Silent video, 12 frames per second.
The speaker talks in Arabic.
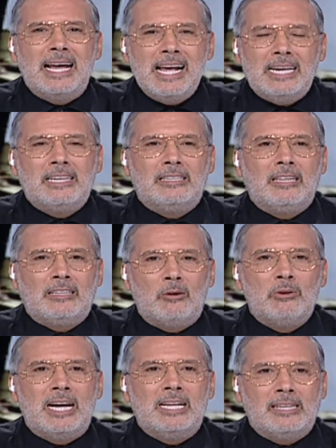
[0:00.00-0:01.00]
آخر
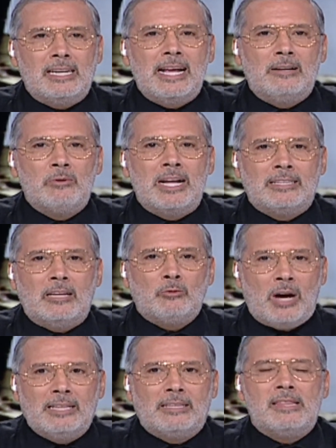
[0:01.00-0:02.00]
تطورات الآن وأنت
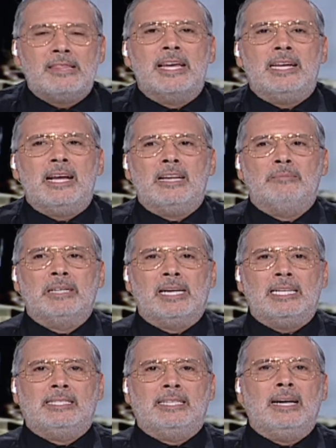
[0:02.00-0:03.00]
تحدثنا الآن من
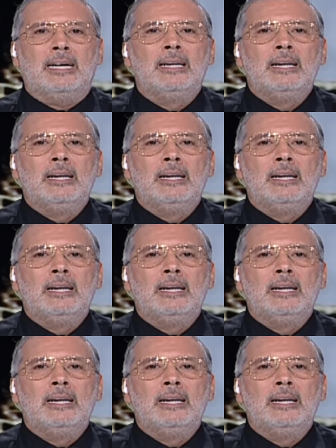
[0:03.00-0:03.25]
غزة